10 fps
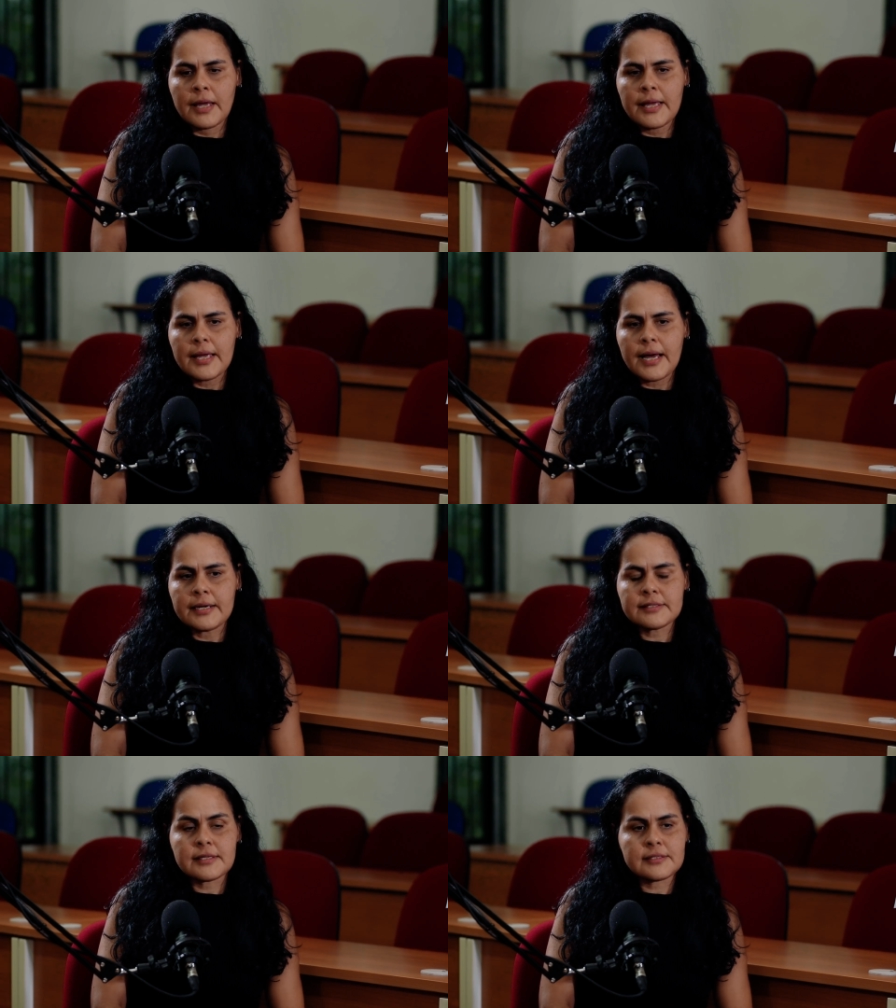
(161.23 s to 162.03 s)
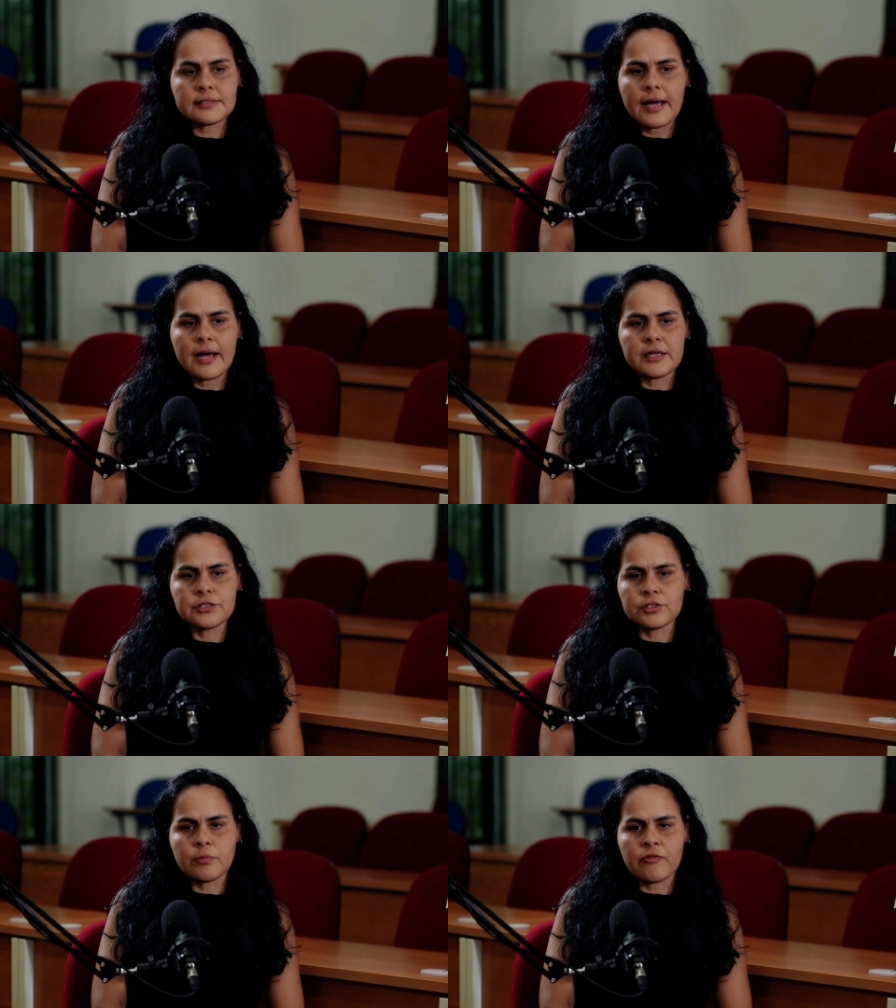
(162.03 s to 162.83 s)
é, a
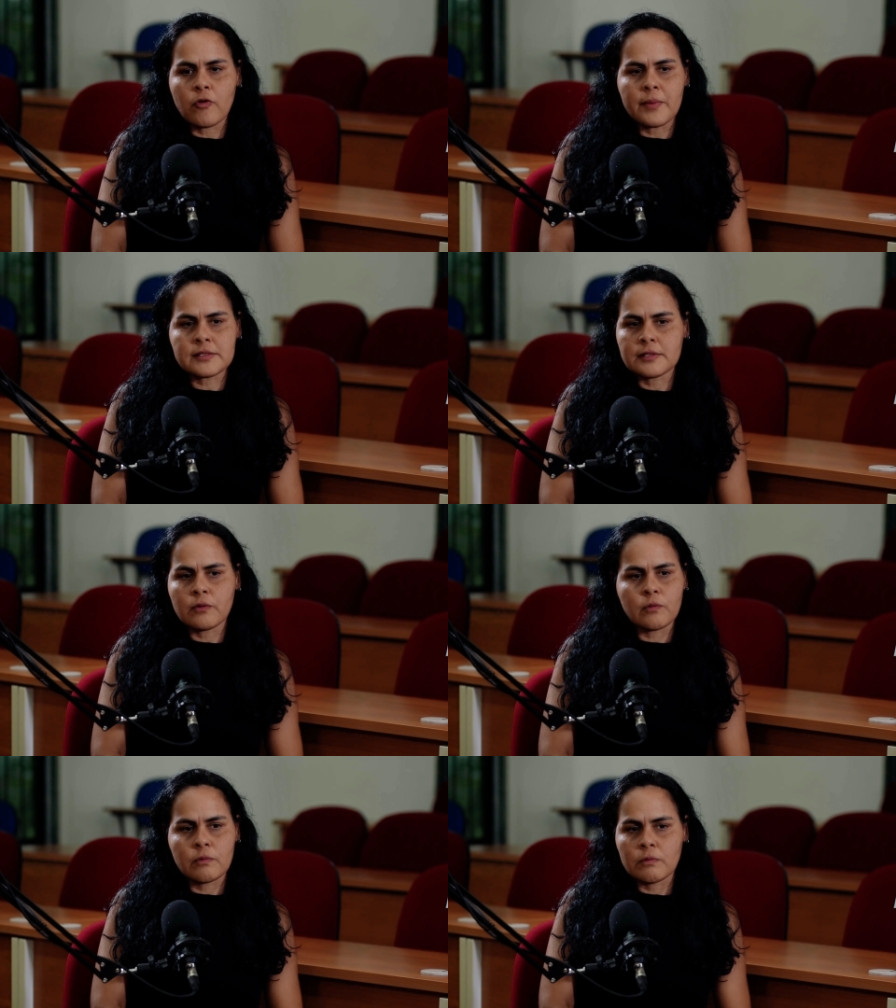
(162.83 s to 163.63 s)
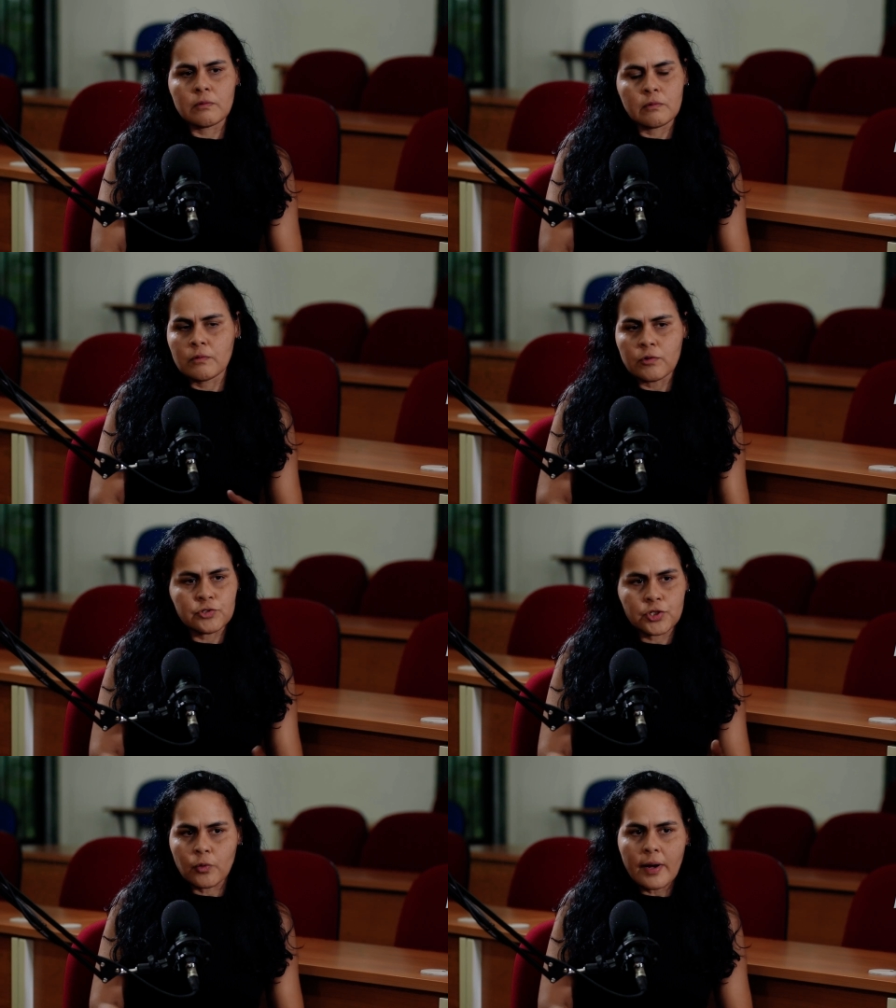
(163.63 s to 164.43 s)
necessidade de uma formação
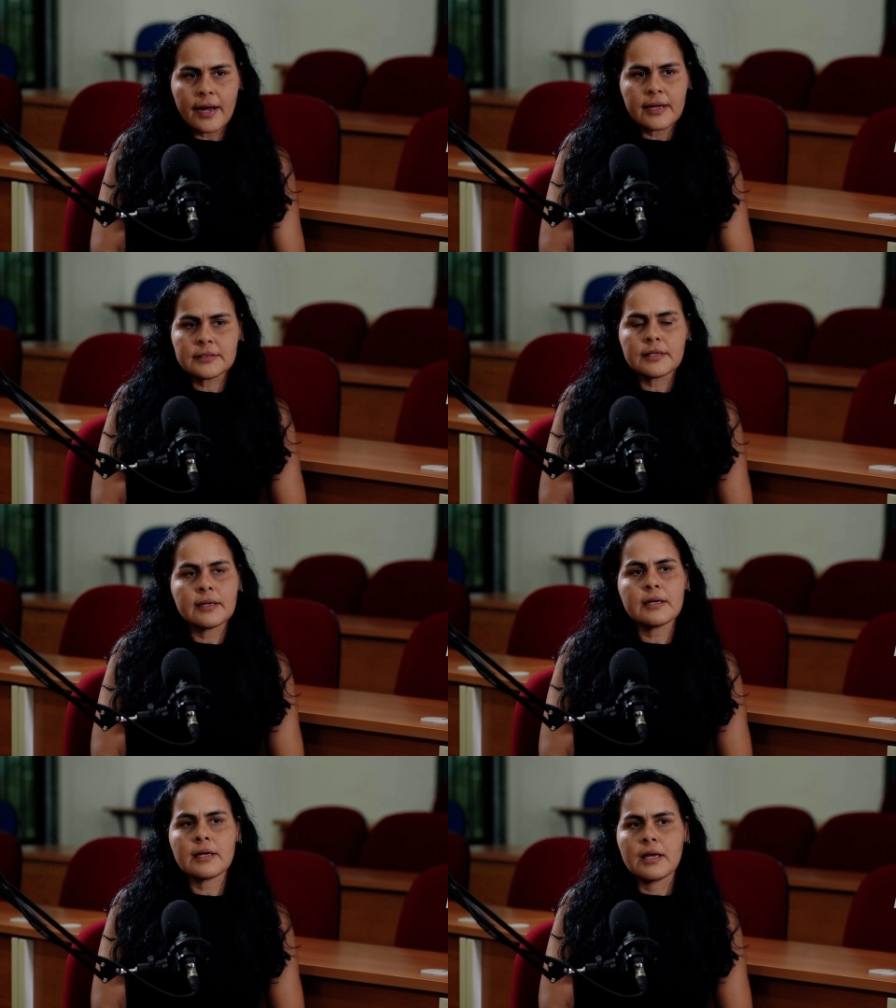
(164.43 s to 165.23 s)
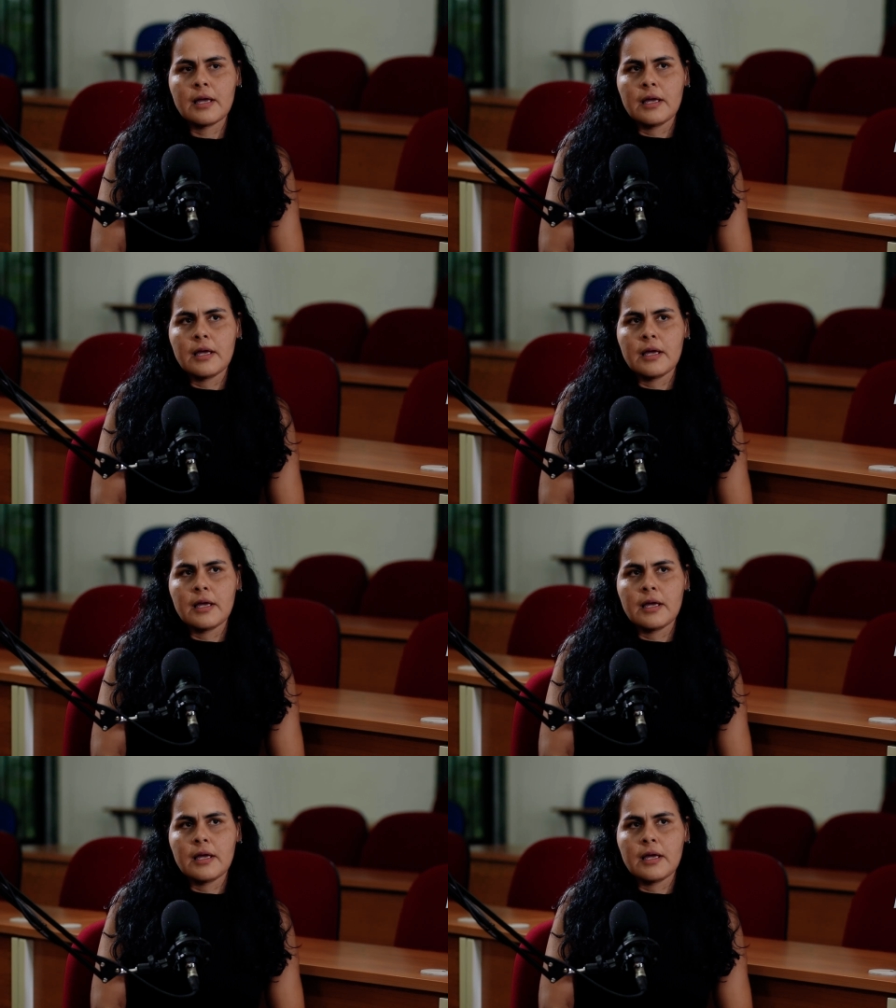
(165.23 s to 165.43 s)
continuada, né?